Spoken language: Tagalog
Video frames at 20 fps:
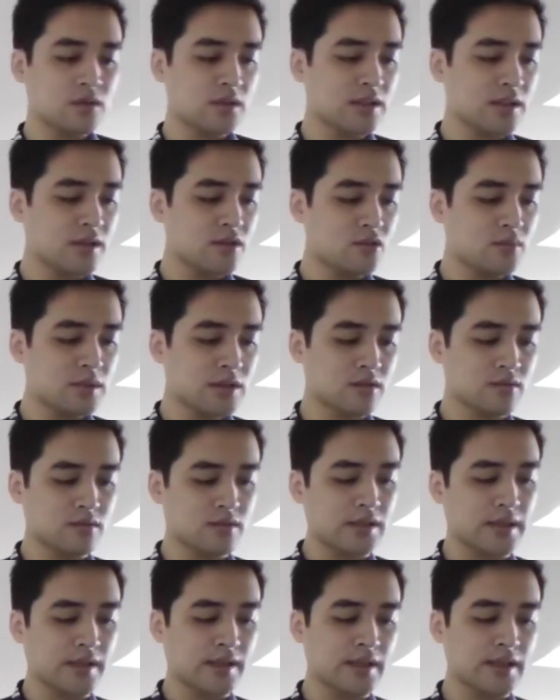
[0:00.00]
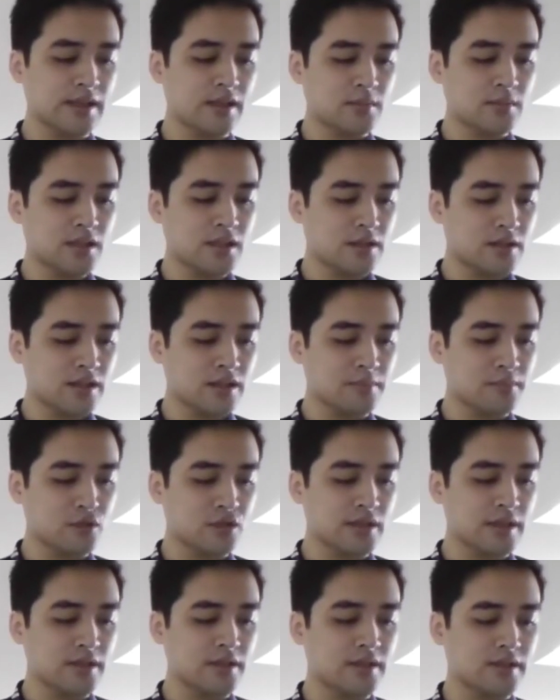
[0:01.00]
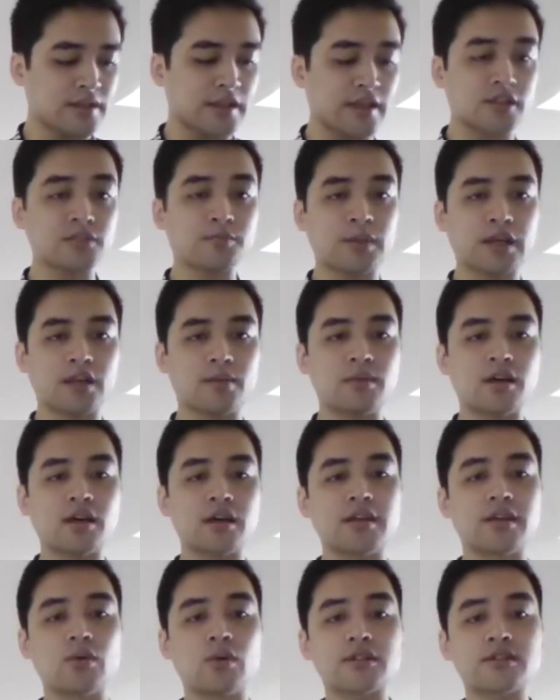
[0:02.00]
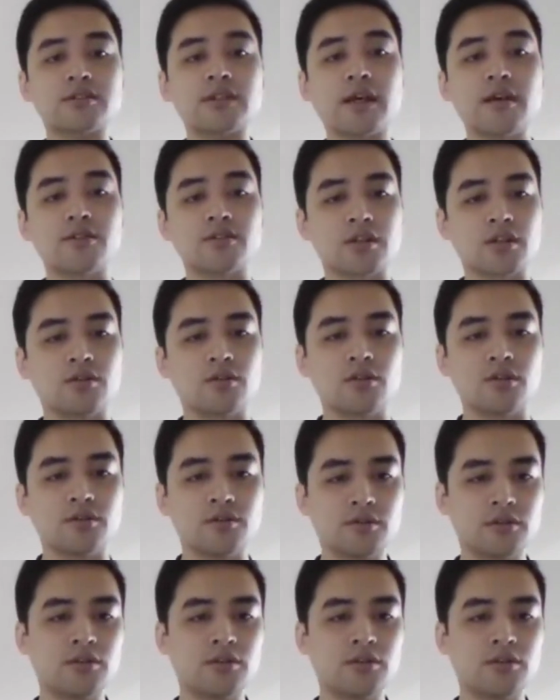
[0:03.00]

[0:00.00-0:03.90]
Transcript: huwag na kayo, mag- kailangan maghintay po tayo ng text para makaiwas tayo sa gulo.